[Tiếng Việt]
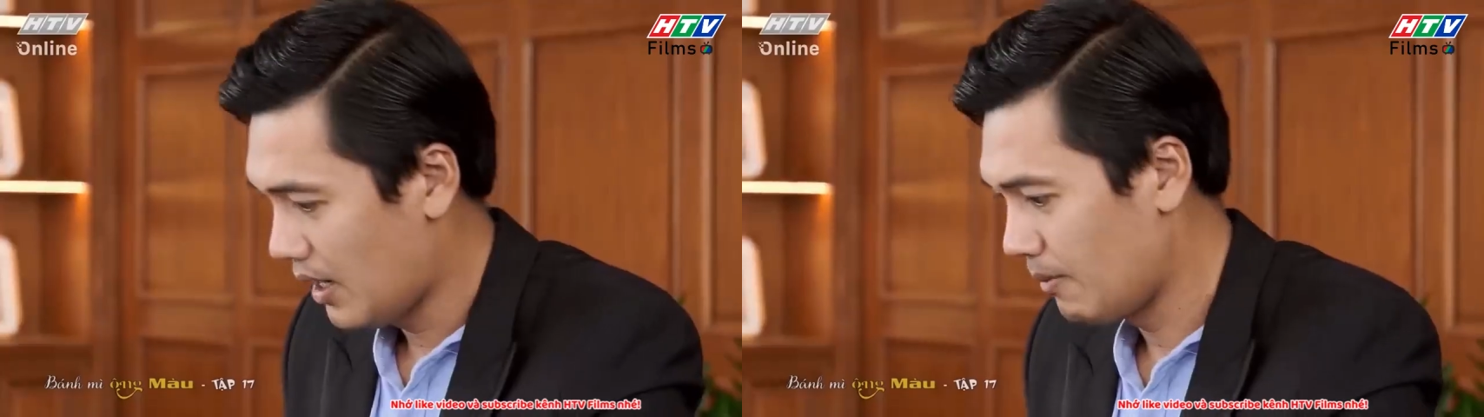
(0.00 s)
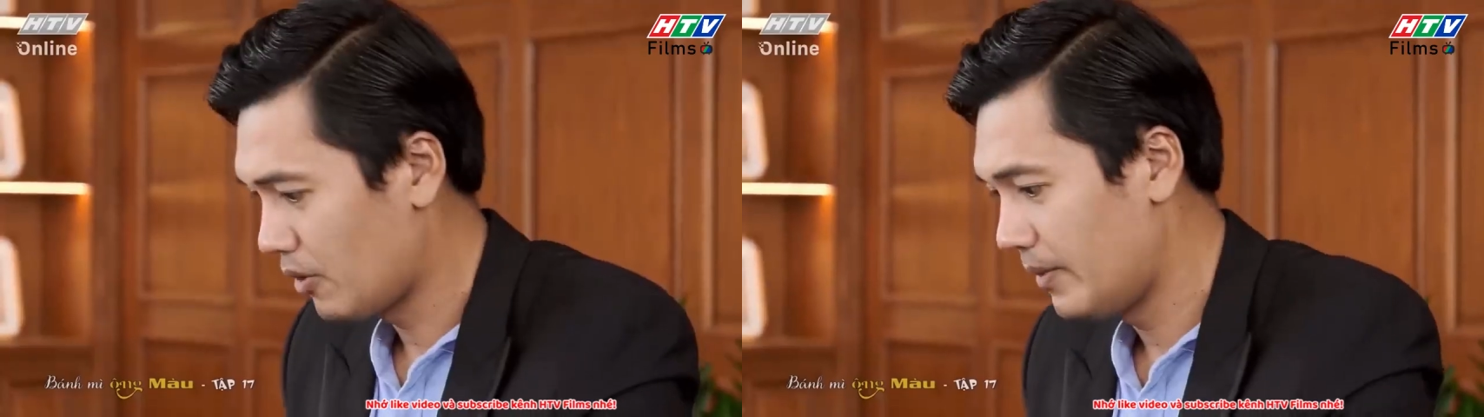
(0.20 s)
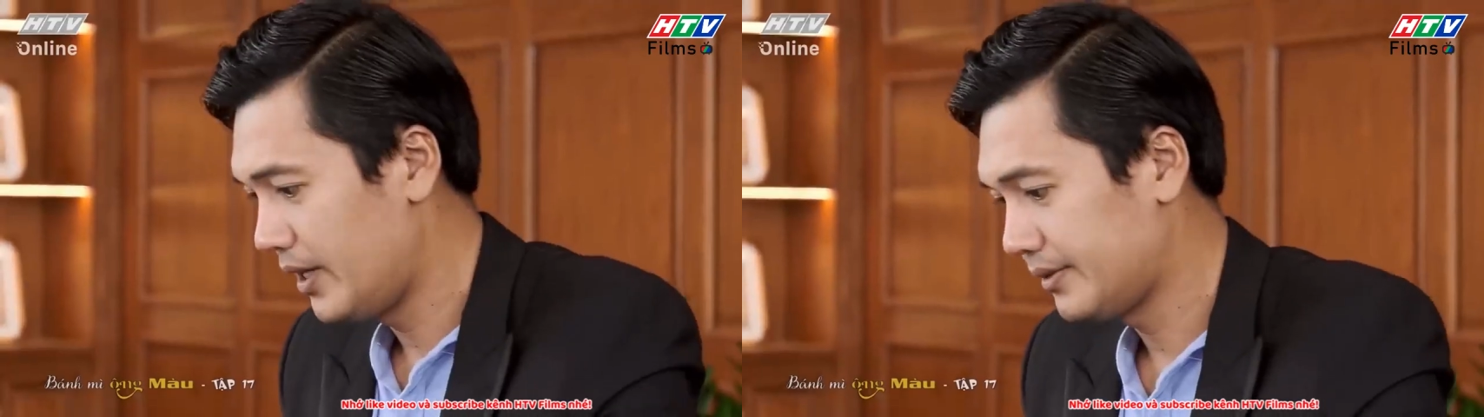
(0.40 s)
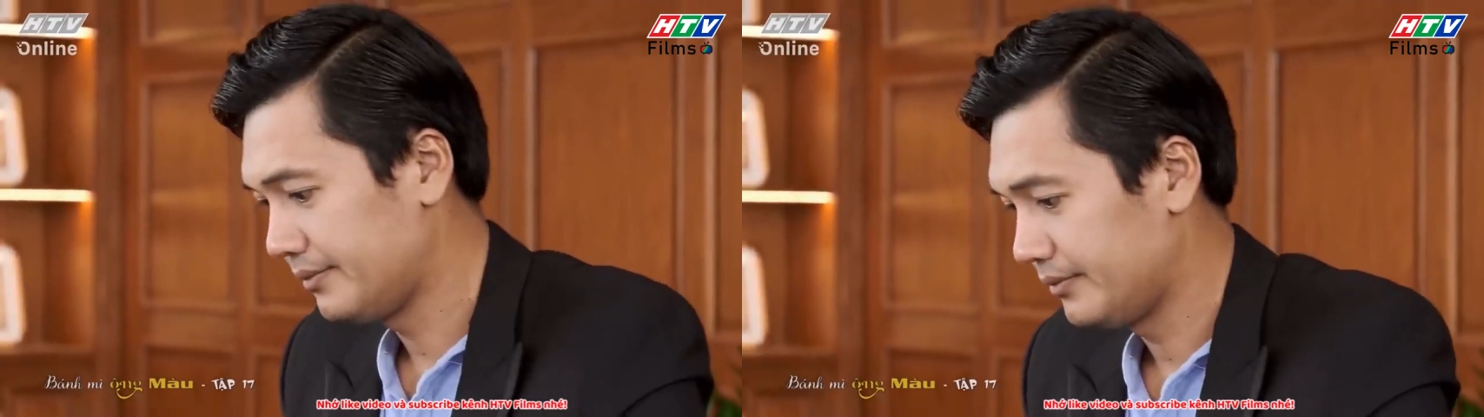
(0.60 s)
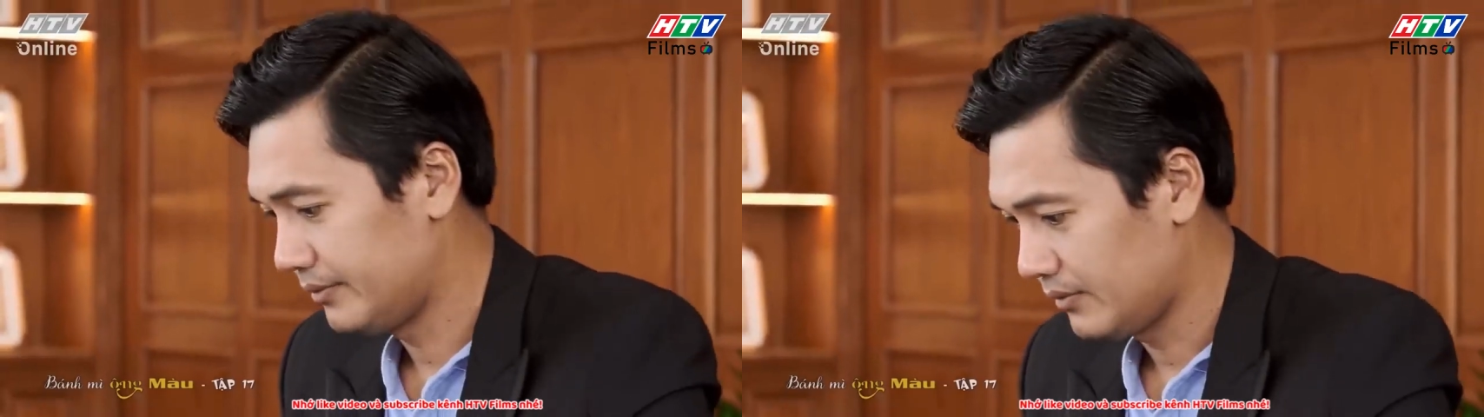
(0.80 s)
Em có
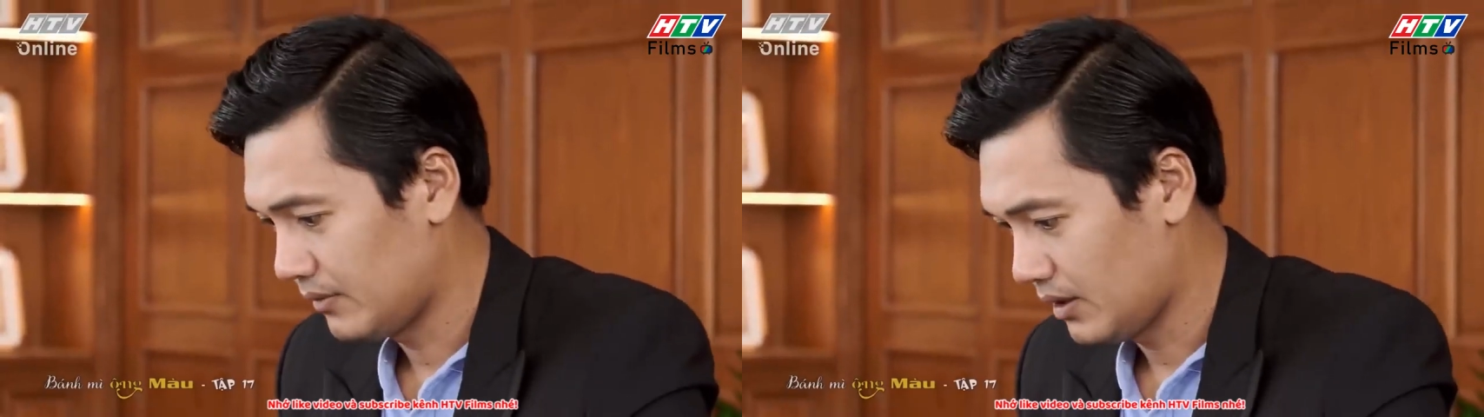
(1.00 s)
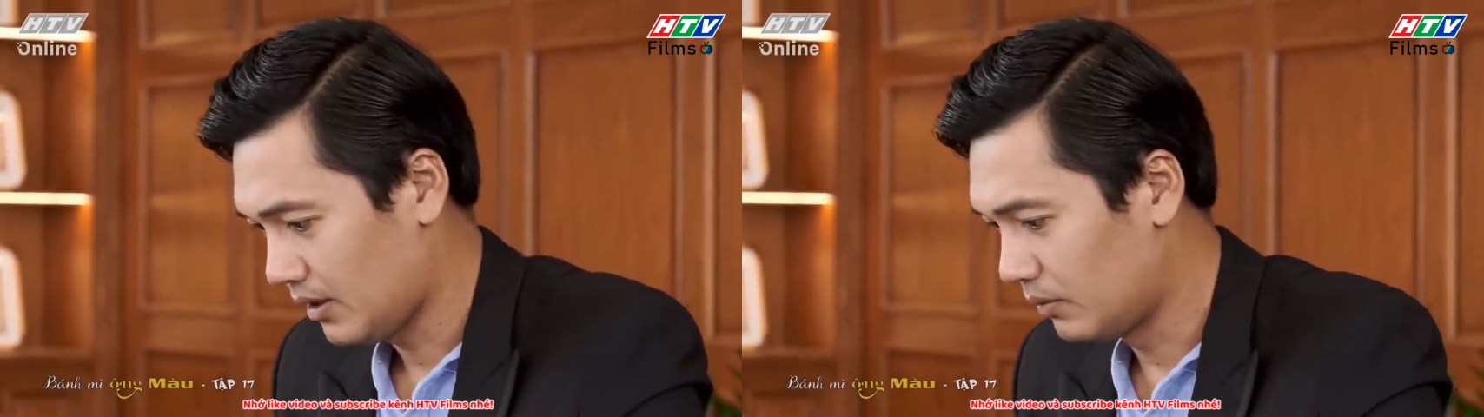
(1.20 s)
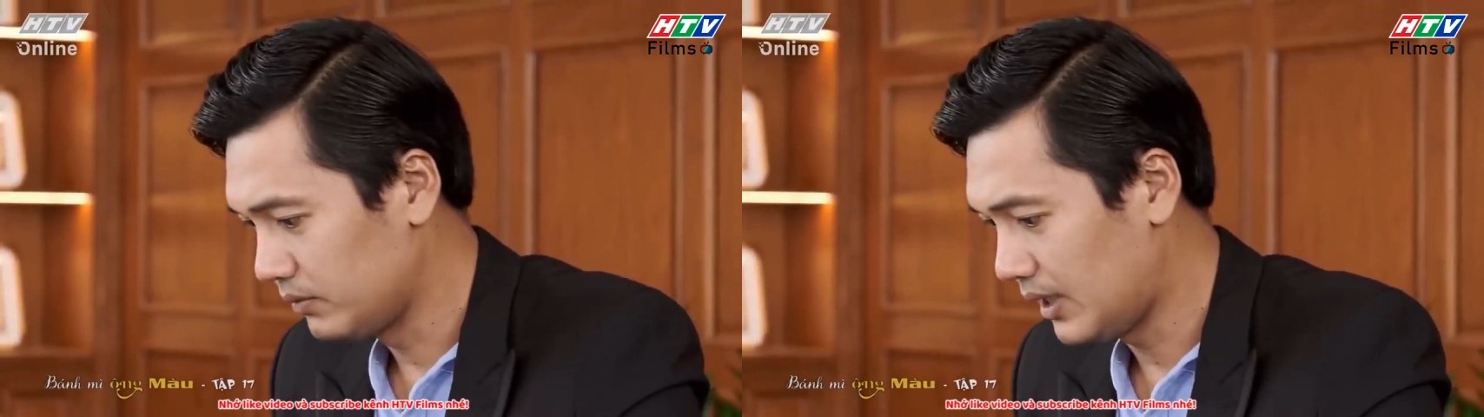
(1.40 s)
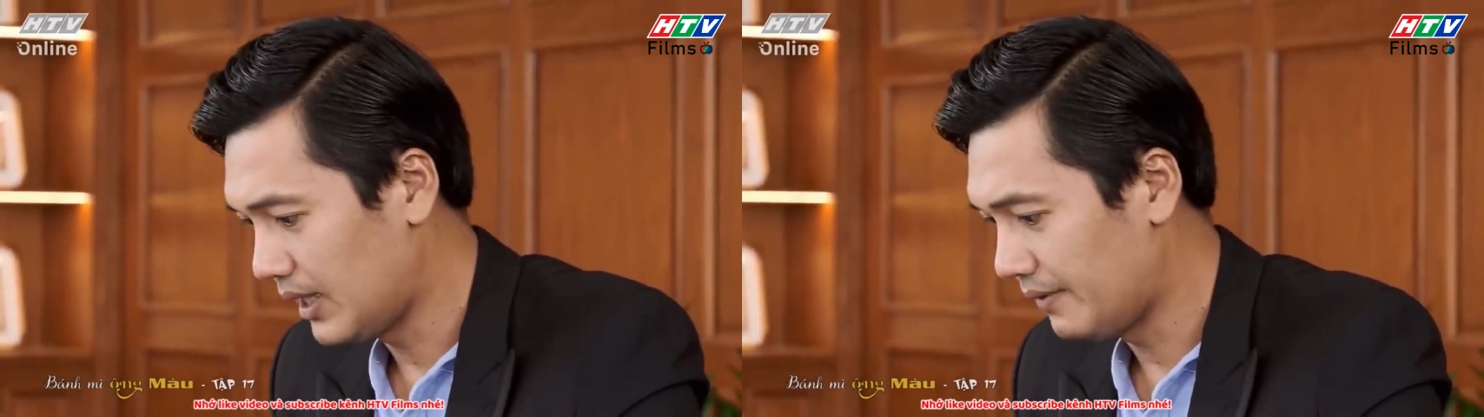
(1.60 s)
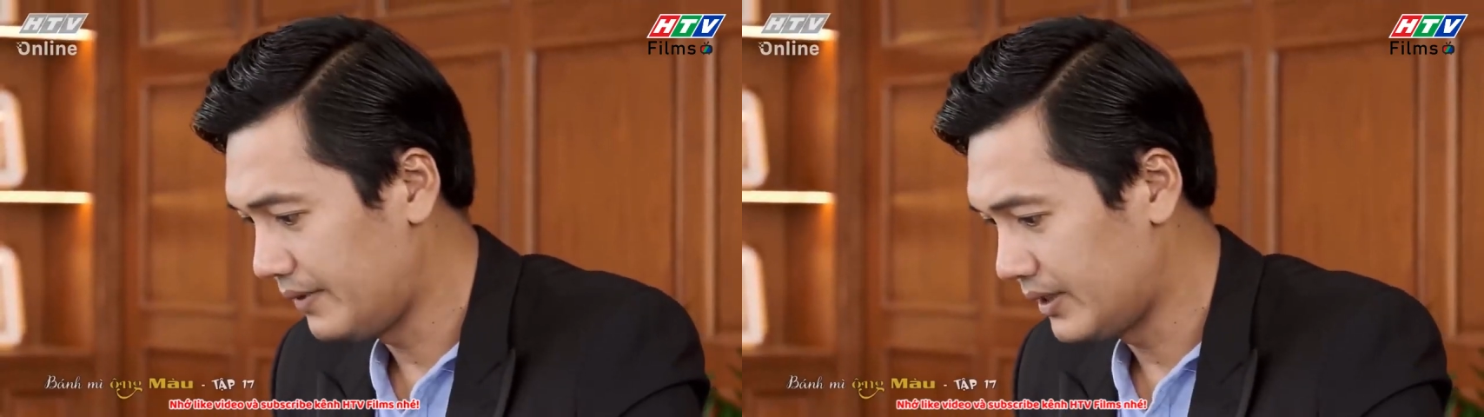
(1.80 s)
biết công ty
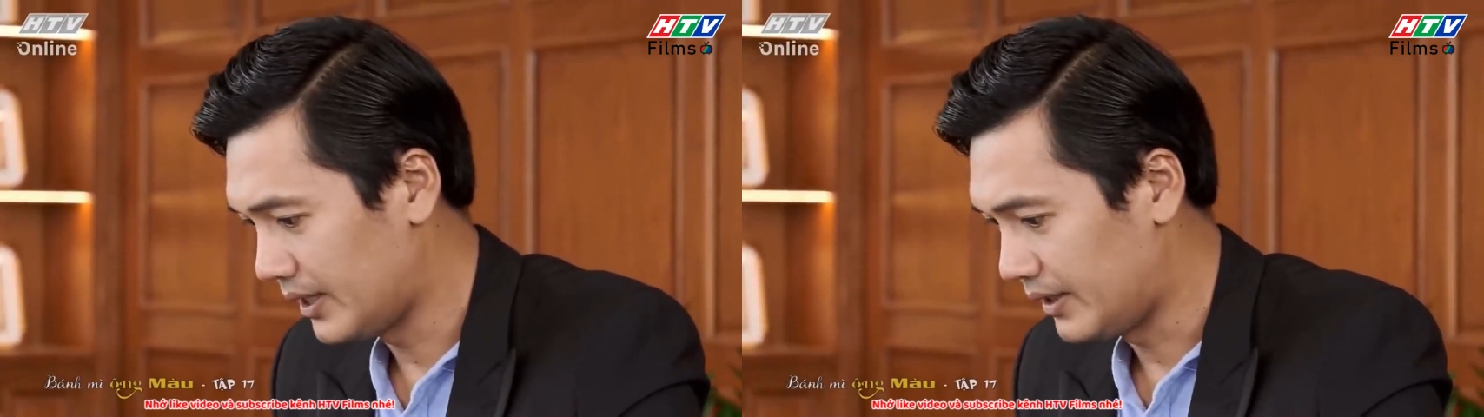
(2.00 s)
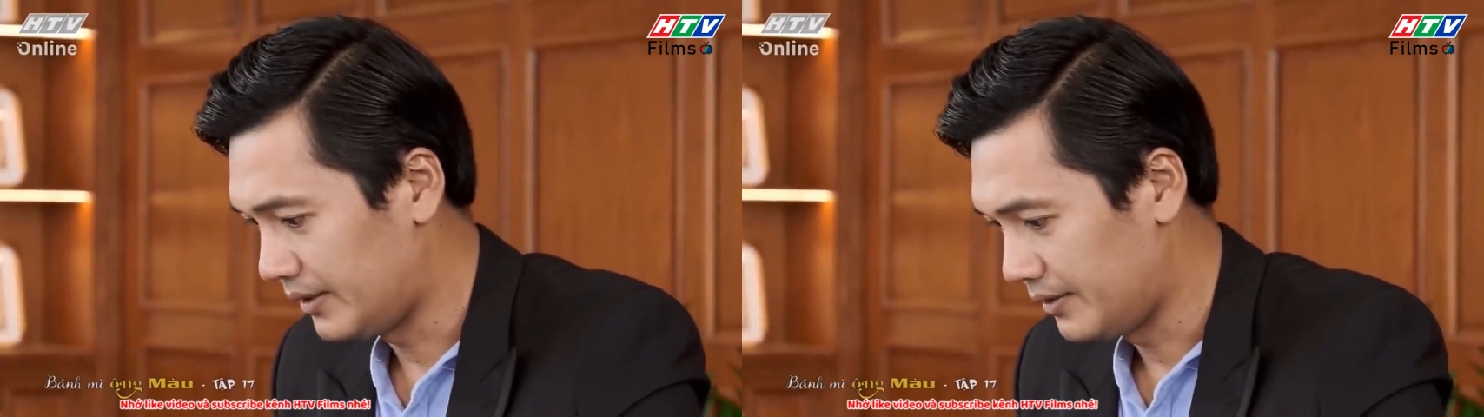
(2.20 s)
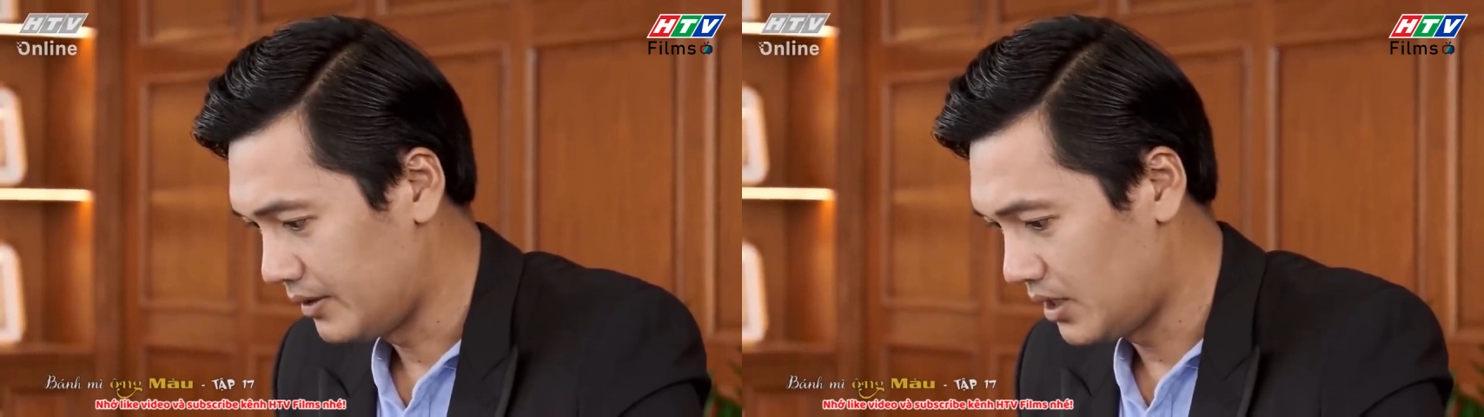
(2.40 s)
Lavit này